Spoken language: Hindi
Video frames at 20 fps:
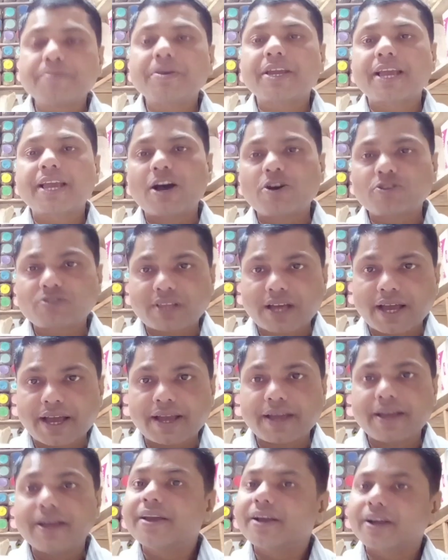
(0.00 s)
इसमें क्या होता
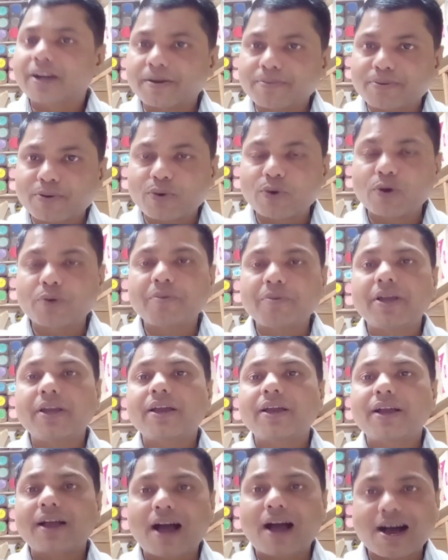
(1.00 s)
है कफ रोग में
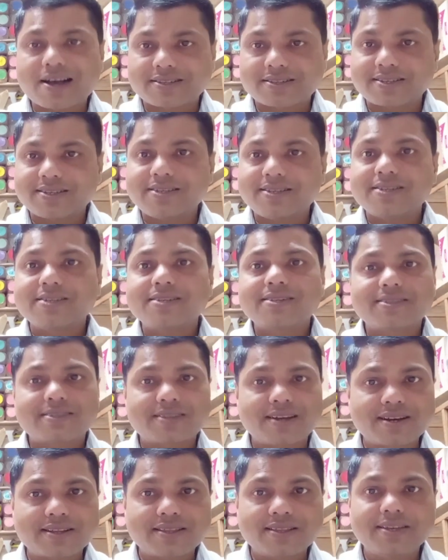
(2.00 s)
खांसी
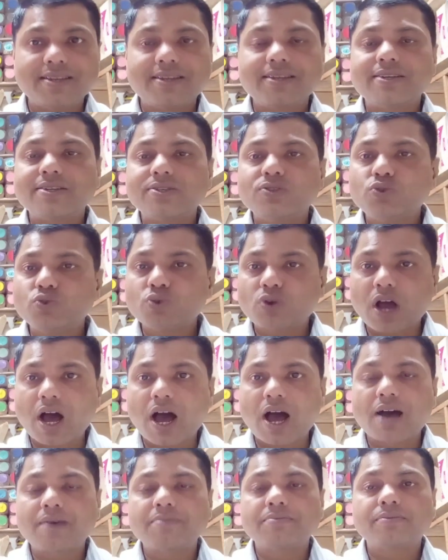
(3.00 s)
सर्दी
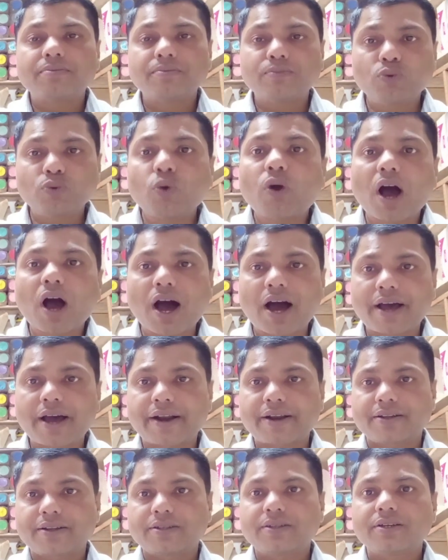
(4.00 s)
जुकाम
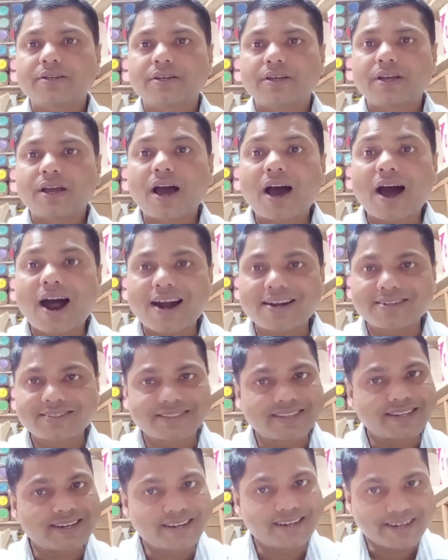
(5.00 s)
बुखार हार्ट
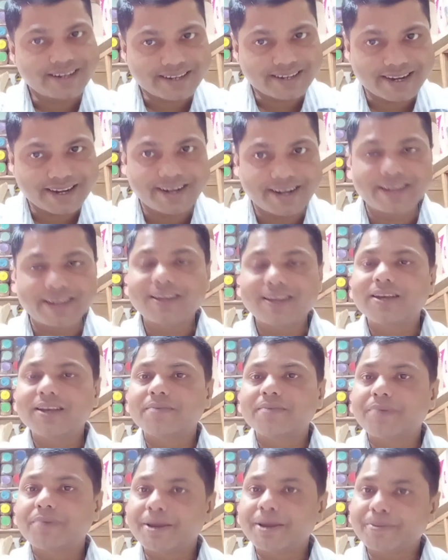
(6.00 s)
से रिलेटेड
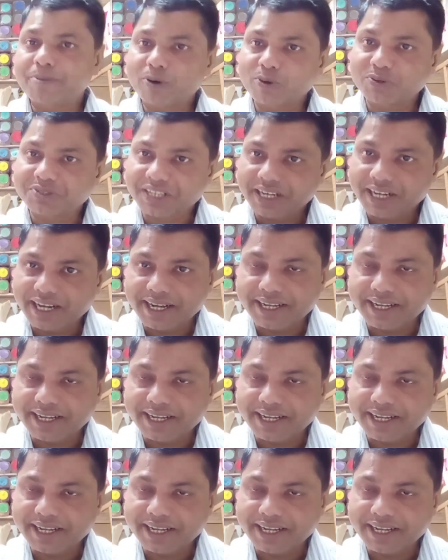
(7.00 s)
फेफड़ों से